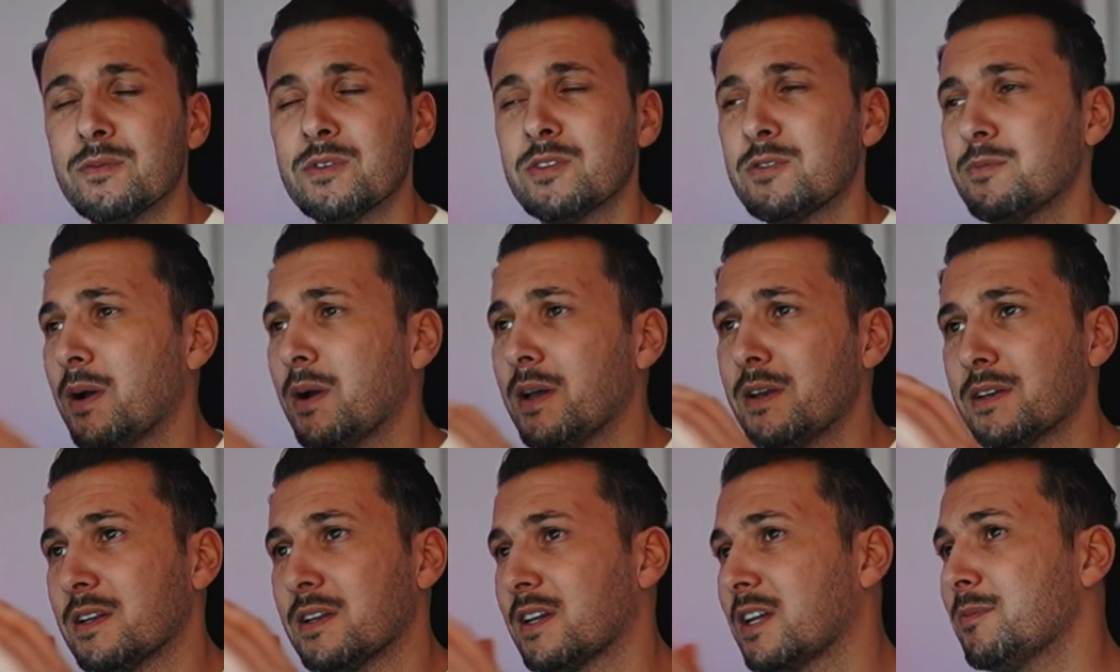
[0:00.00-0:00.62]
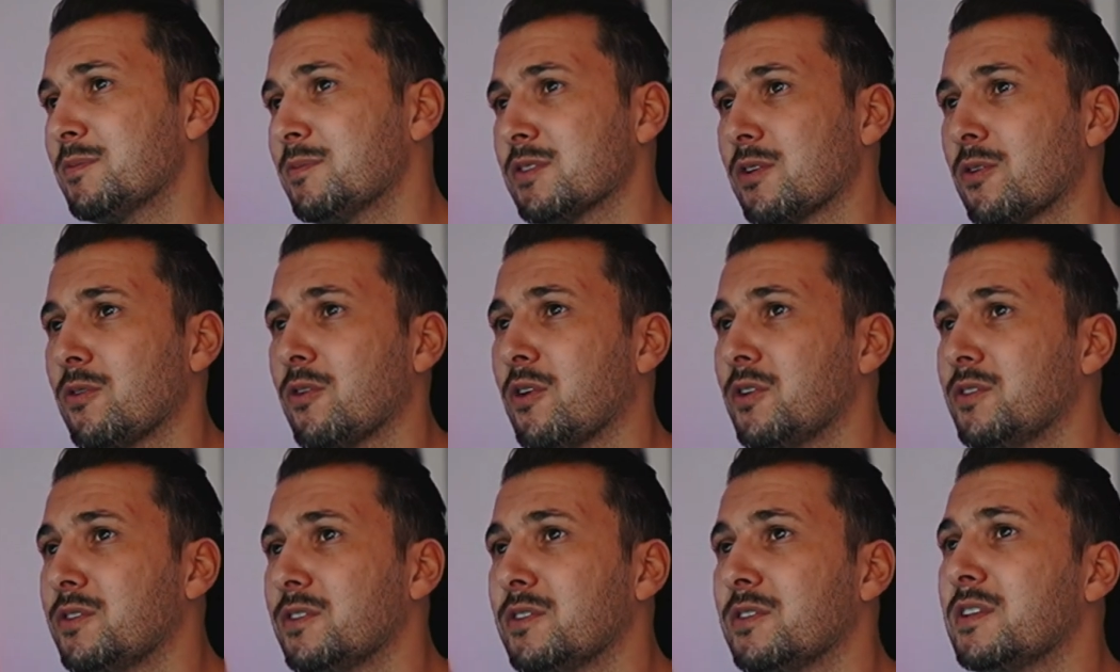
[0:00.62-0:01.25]
Ich meine, da gibt es auch
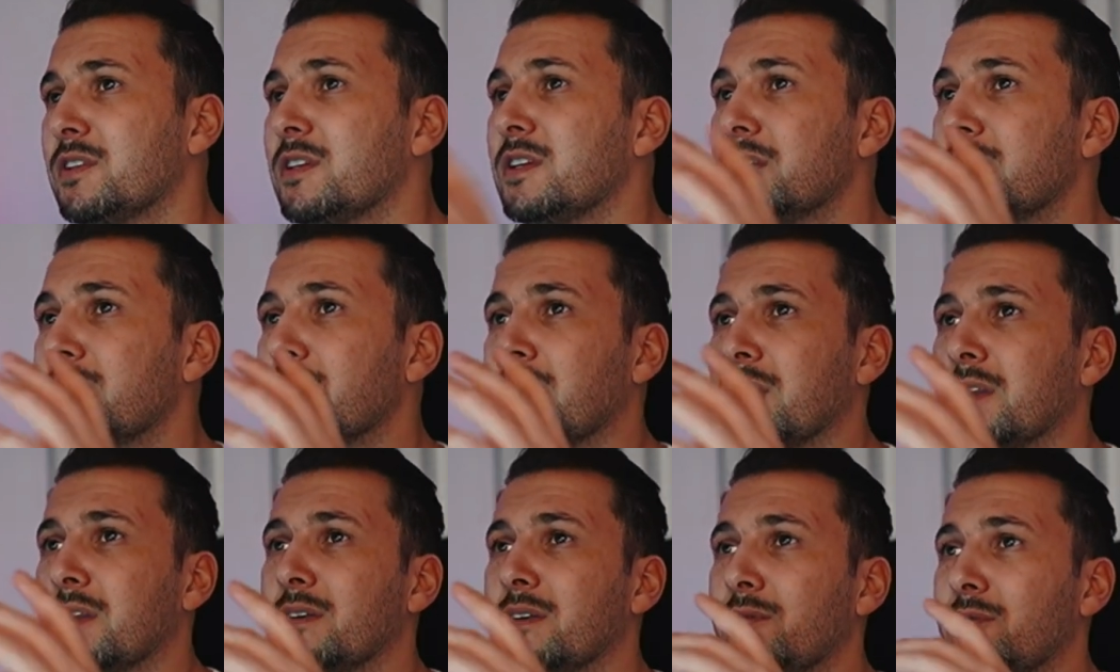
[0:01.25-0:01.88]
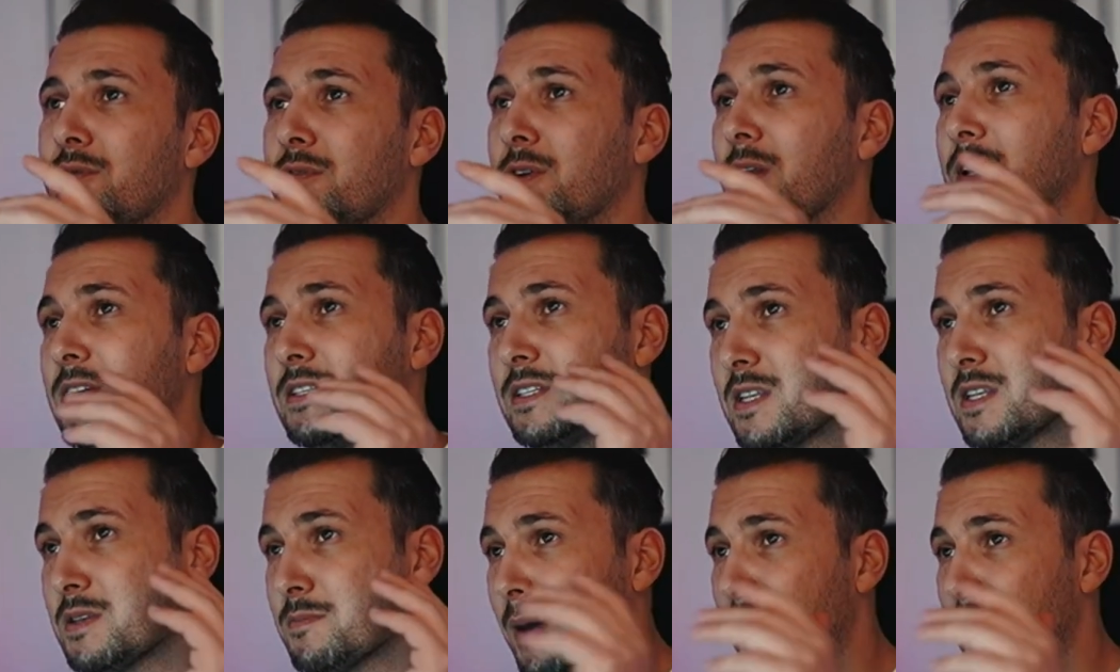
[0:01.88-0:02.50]
Leute, die vielleicht
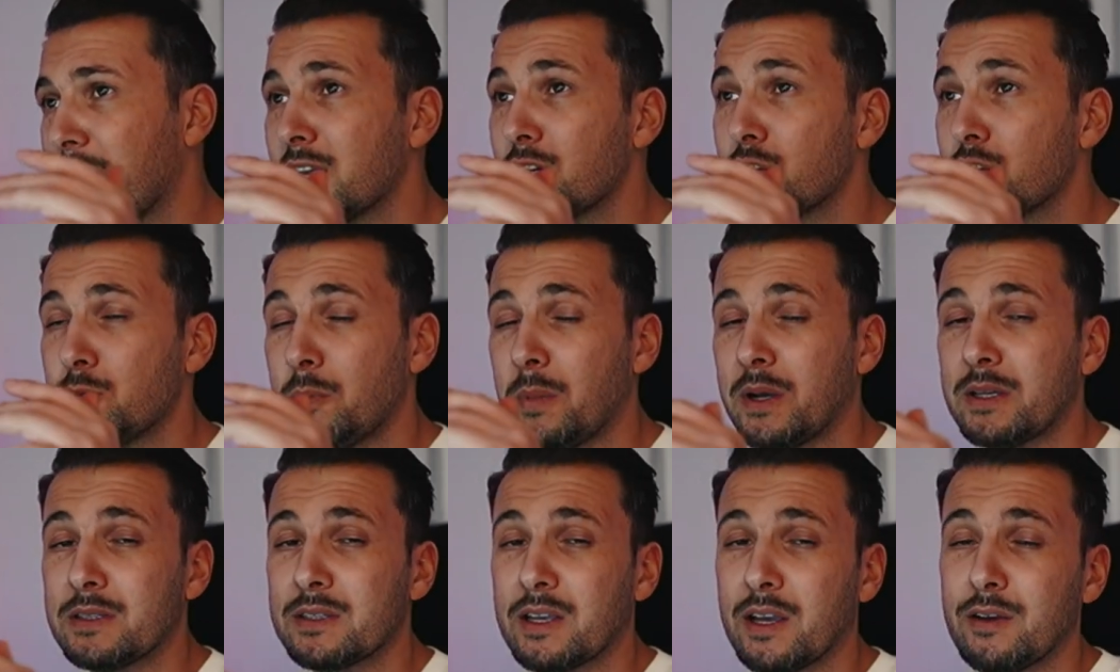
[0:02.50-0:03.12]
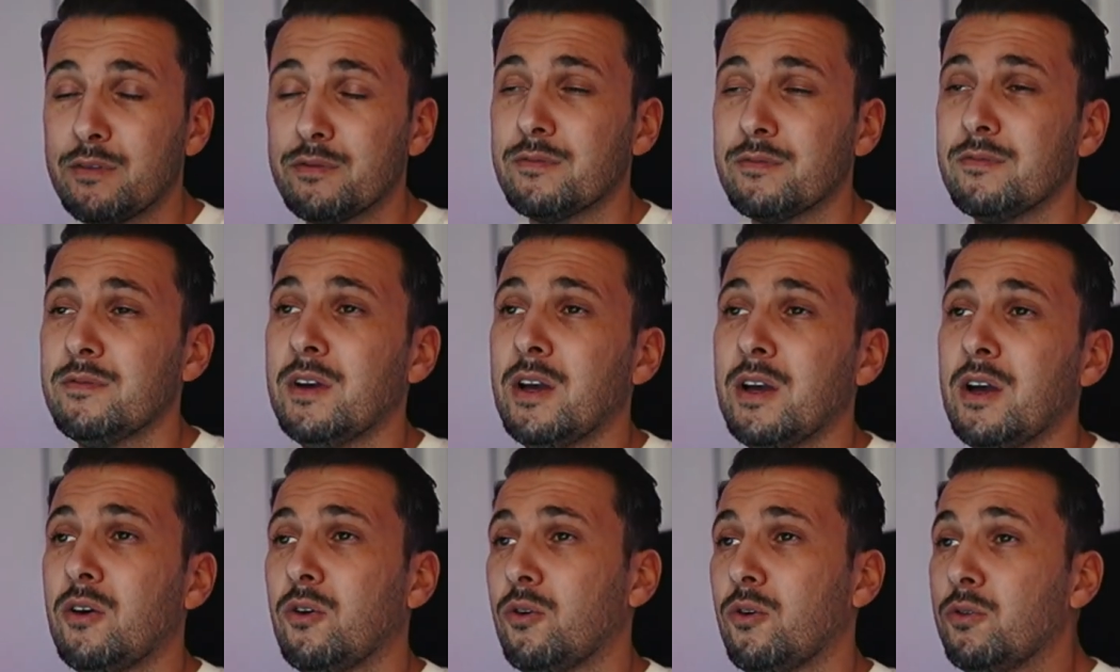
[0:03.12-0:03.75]
nicht meinen Geschmack treffen
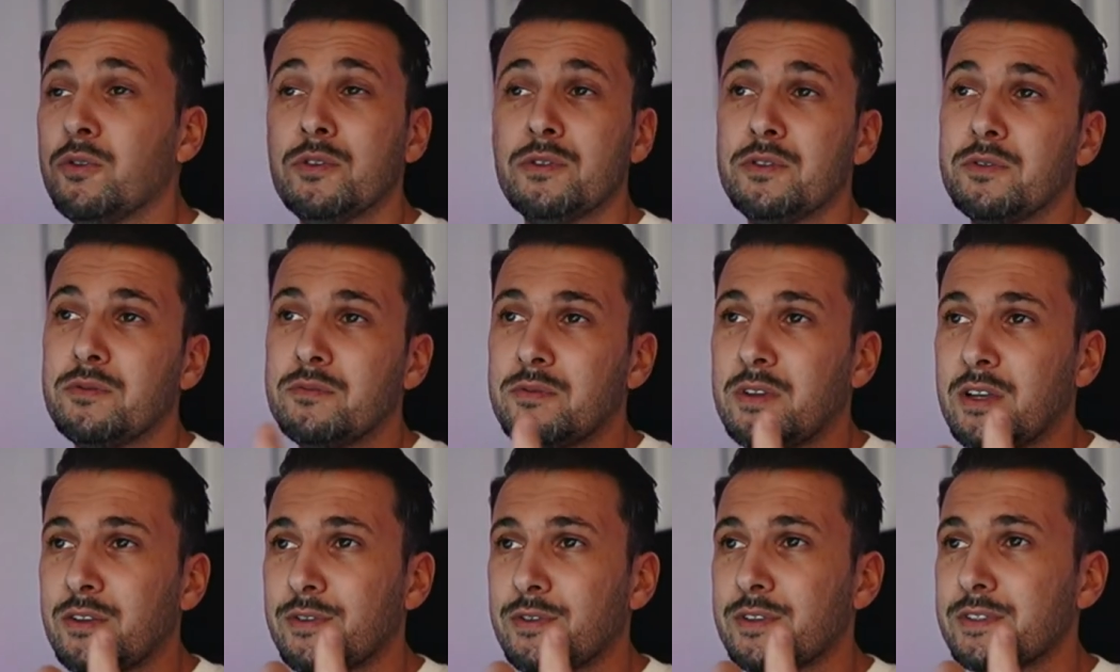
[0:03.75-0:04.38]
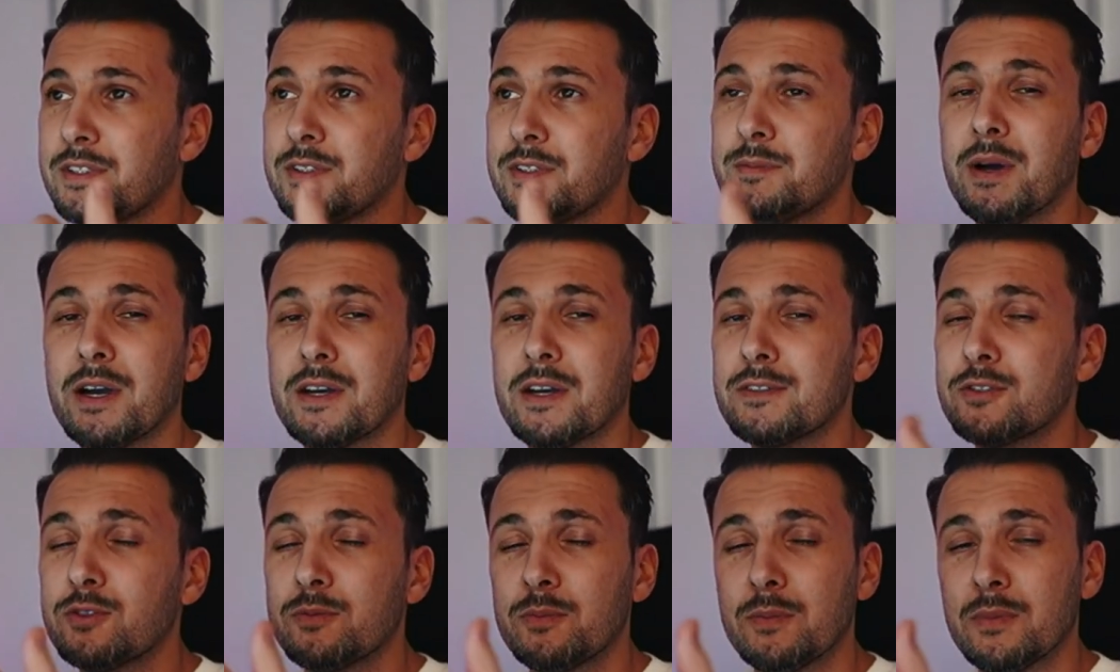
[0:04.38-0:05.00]
und das, was ich
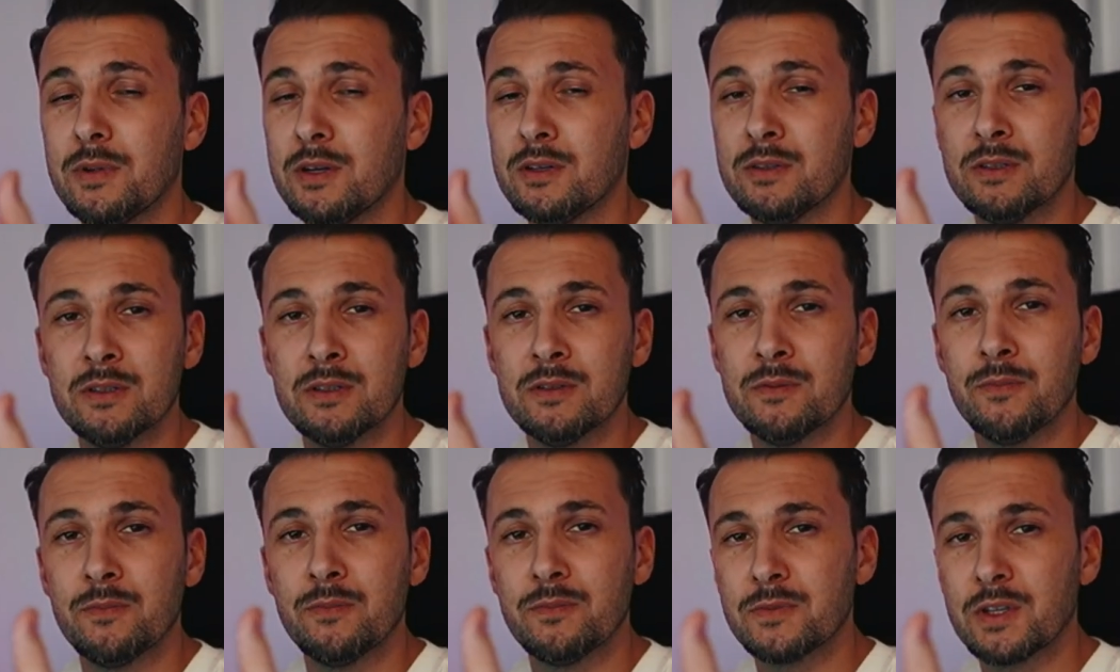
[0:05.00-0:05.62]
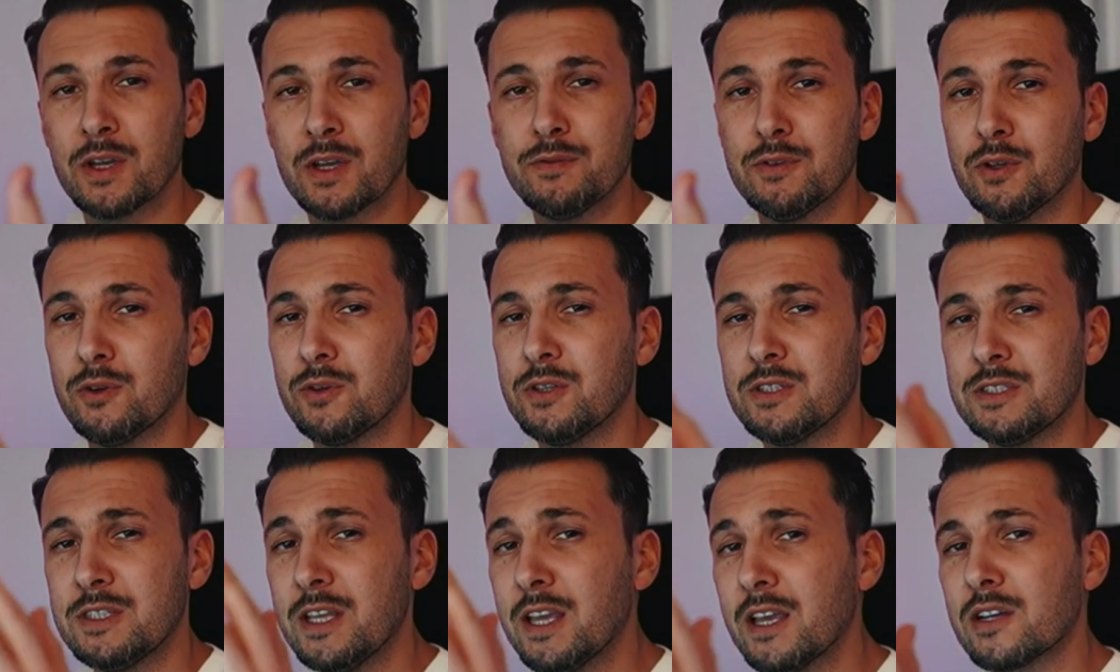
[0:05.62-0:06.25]
mache, äh, trifft auch
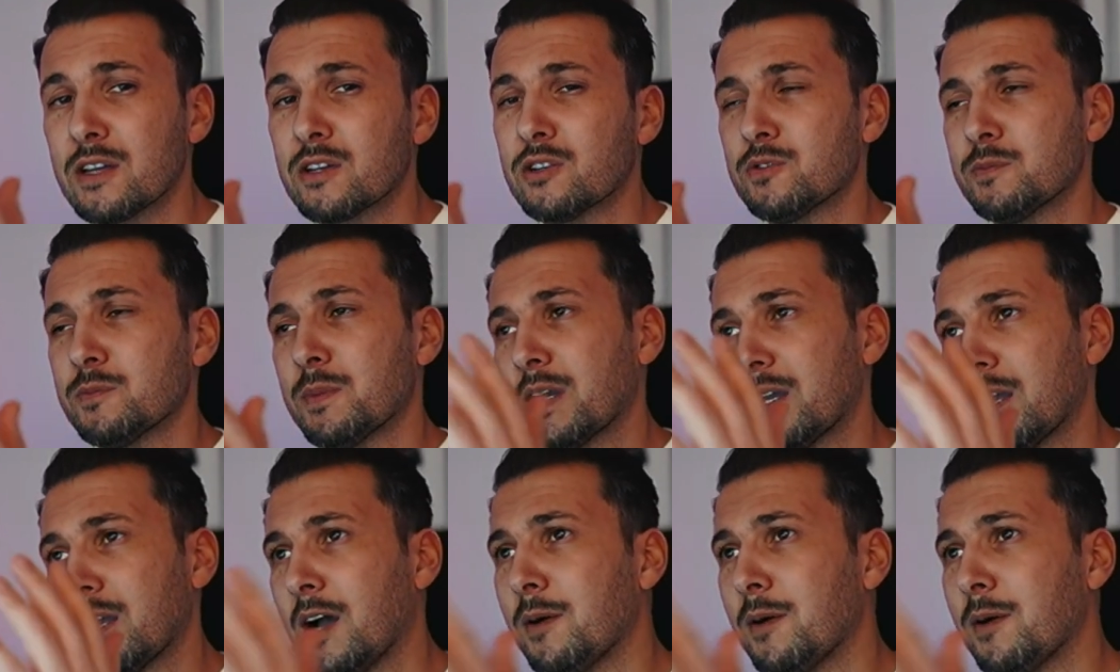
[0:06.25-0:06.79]
nicht deren Geschmack.